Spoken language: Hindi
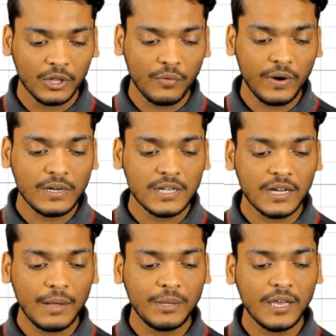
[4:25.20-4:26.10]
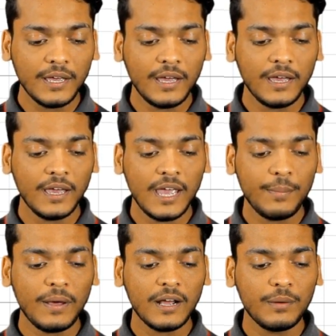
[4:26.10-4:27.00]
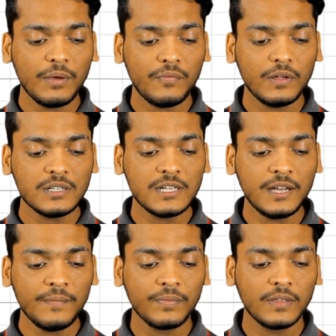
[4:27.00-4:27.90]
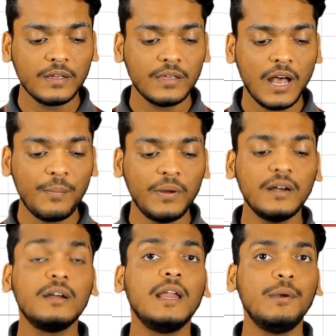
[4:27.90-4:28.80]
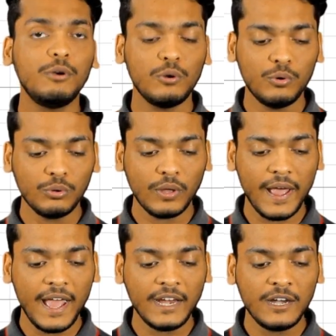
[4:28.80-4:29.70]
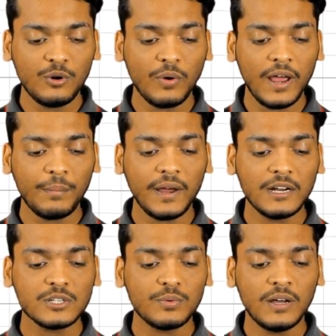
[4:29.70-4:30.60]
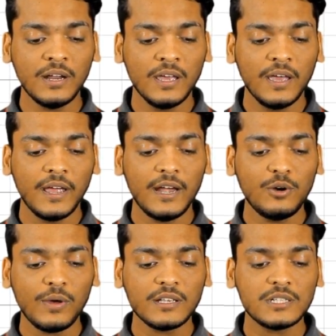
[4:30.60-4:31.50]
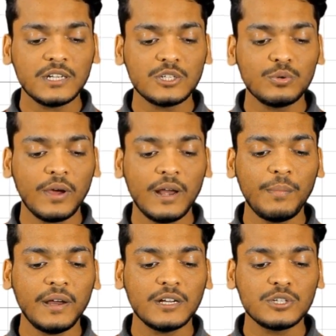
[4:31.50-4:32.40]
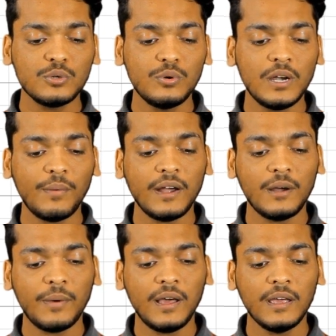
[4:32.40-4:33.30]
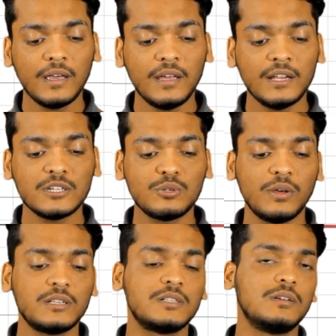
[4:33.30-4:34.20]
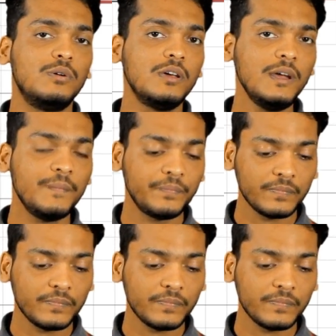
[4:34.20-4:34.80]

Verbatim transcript: तो फ्रेंड्स अगर आप देखेंगे एक बार अगर मैं फिर से यहाँ पर डेरिवेटिव लूँ तो एन इंटू एन माइनस वन इंटू एक्स रेस टू एन माइनस टू डिवाइडेड बाय ई रेस टू एक्स ओके